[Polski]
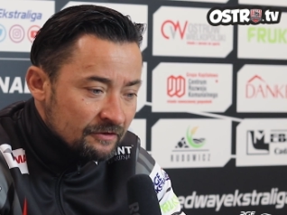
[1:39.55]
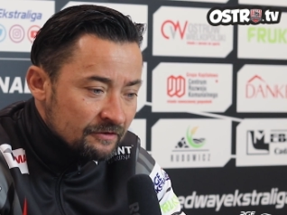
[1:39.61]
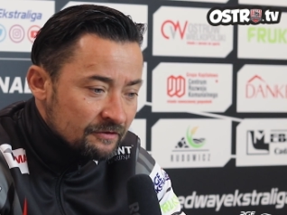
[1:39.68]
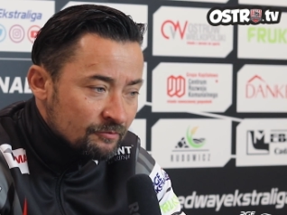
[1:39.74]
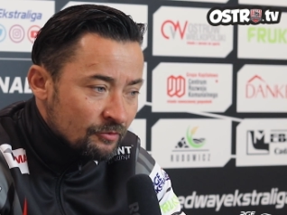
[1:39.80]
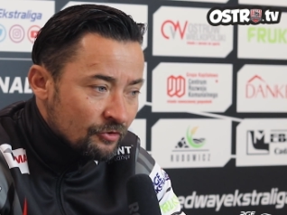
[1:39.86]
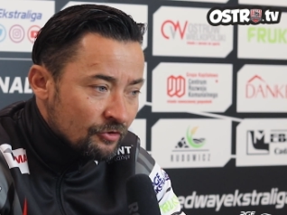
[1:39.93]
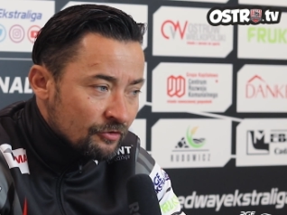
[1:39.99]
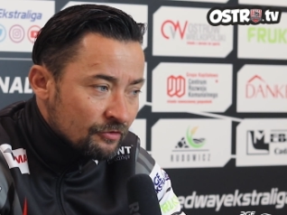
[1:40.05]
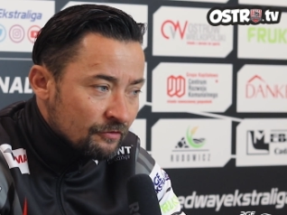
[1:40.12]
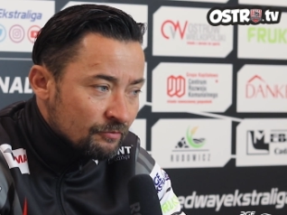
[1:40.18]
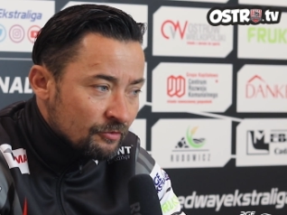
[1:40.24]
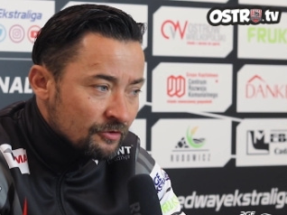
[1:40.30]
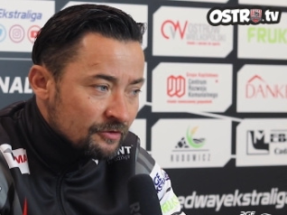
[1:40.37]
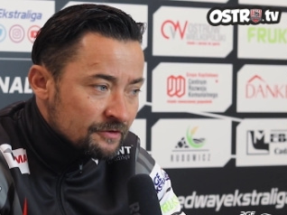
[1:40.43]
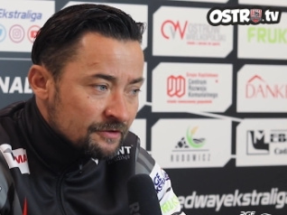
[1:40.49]
spokoju y, w
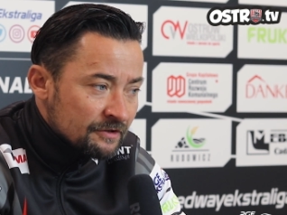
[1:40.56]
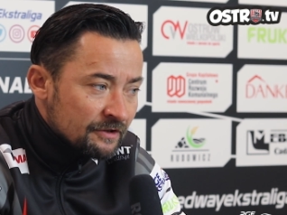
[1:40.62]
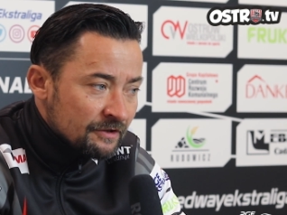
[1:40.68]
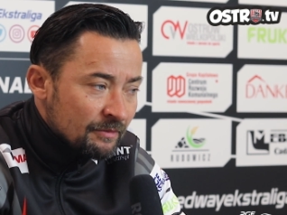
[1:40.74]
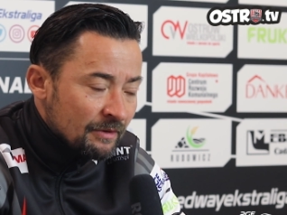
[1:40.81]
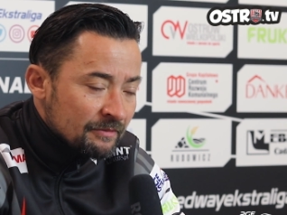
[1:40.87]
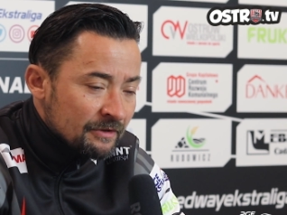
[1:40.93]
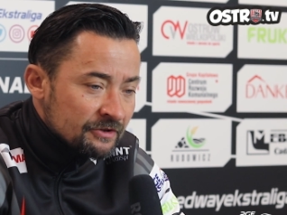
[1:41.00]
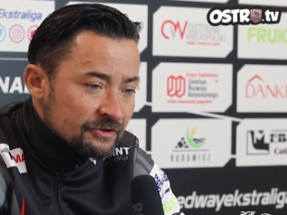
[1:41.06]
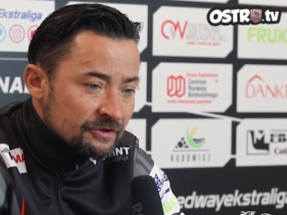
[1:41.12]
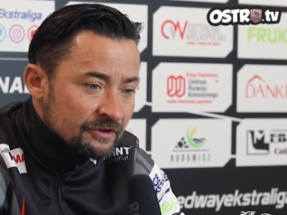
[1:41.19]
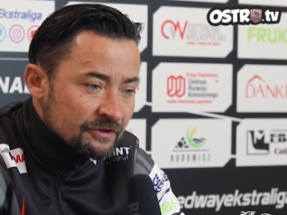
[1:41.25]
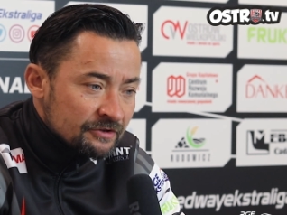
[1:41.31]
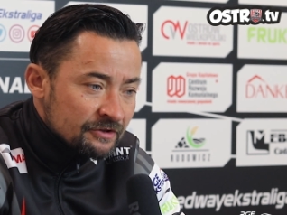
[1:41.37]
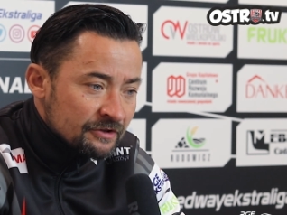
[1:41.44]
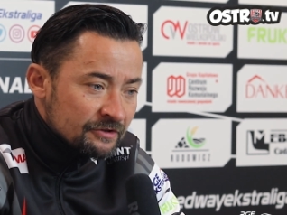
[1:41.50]
Polsce i mam
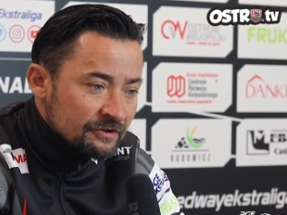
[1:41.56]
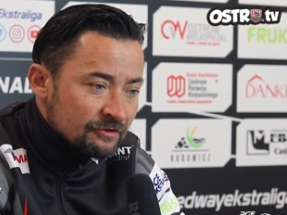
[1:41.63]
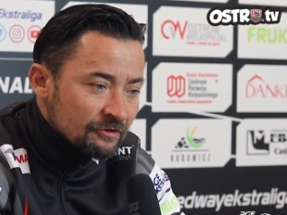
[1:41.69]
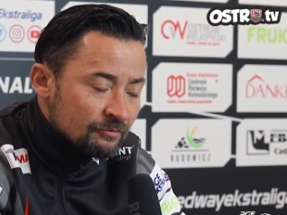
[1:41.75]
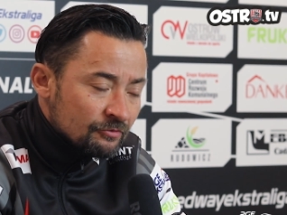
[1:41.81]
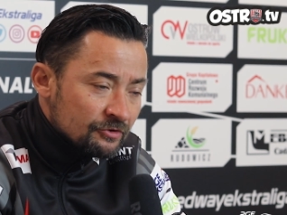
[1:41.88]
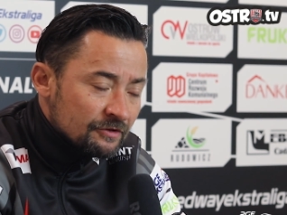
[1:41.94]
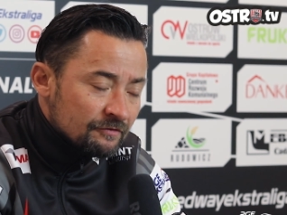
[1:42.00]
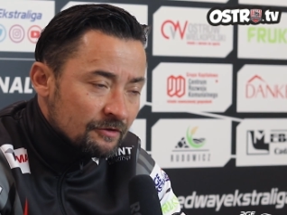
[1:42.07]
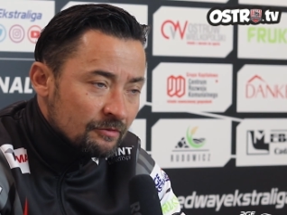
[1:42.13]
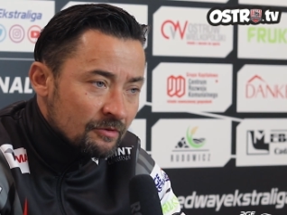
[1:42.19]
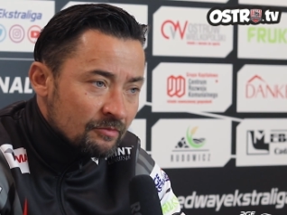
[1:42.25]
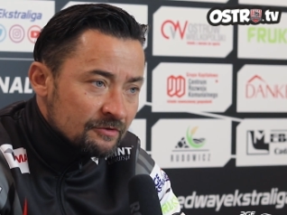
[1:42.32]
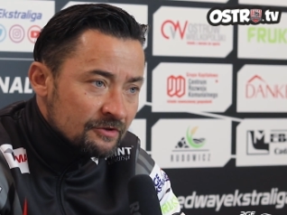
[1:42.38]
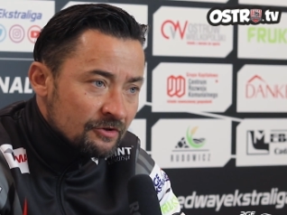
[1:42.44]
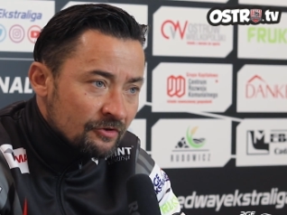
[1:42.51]
nadzieję, że, że to pójdzie w
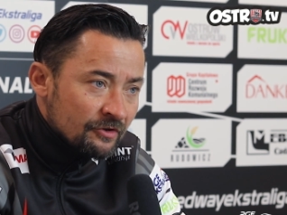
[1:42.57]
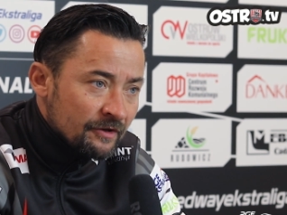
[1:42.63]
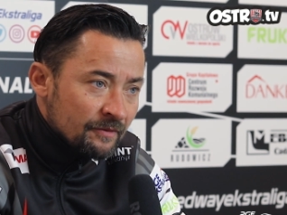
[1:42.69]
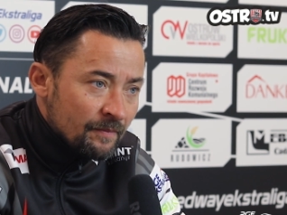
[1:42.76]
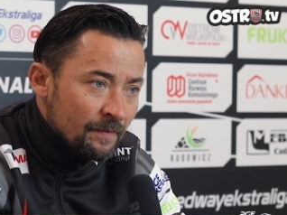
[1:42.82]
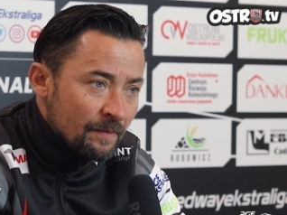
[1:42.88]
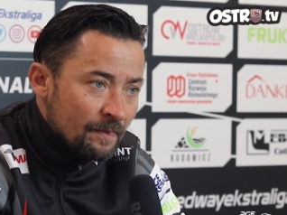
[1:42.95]
dobrą stronę.